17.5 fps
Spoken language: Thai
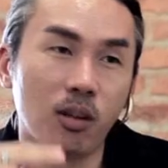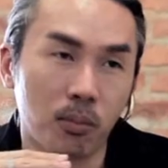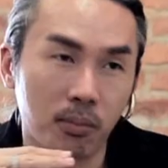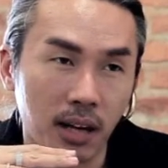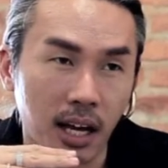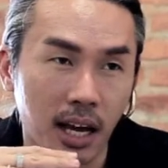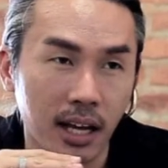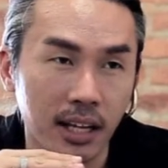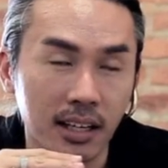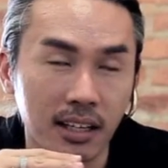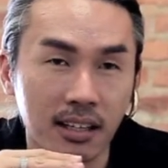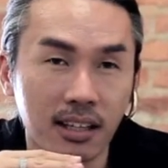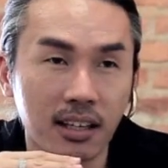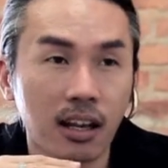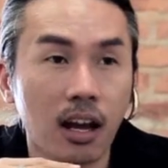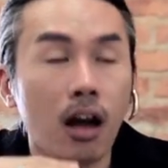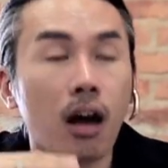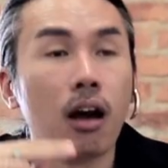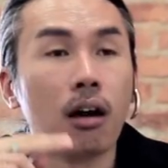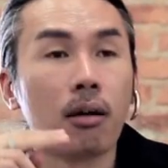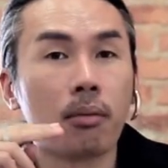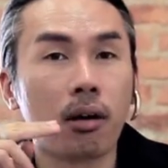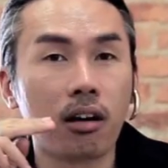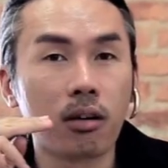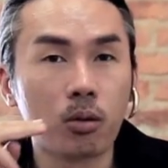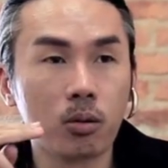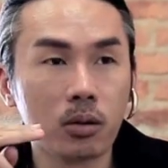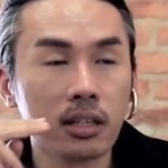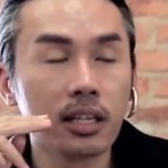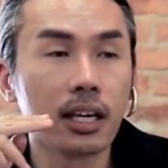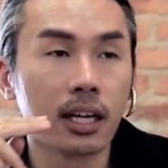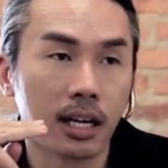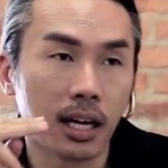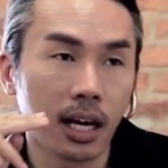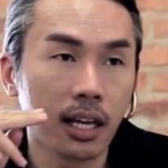อหลบในพอคุณ
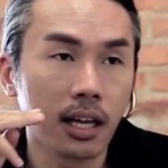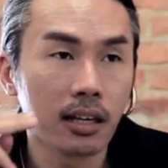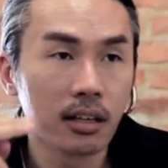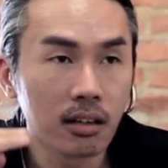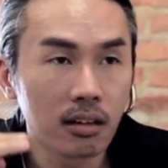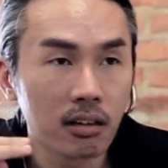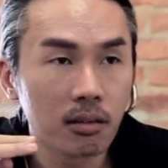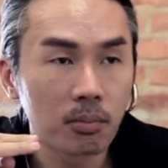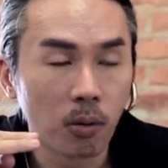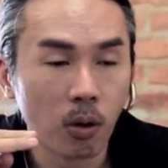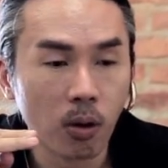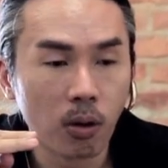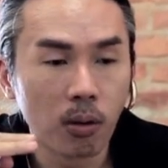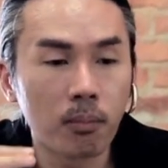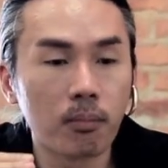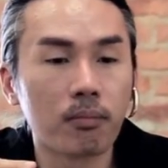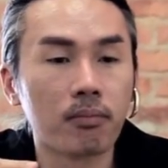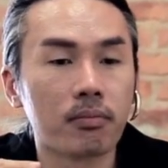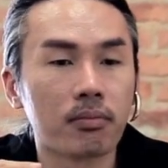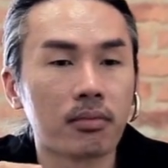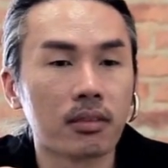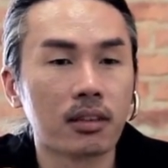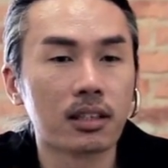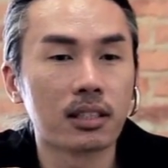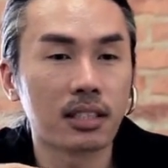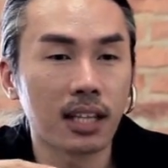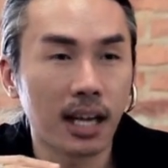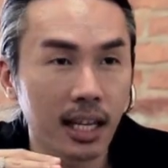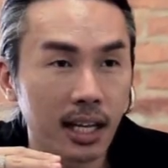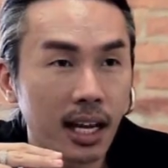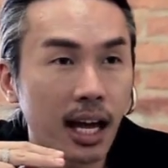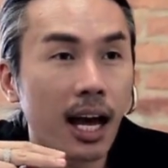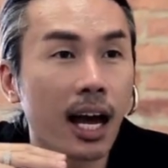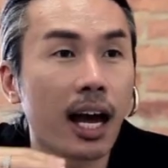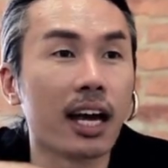เขียนอายไลเนอร์ปุ๊บชั้น
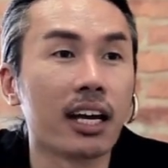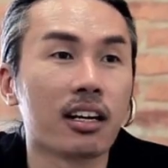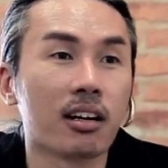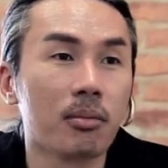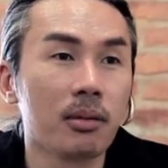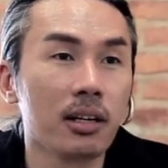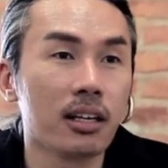หายเขา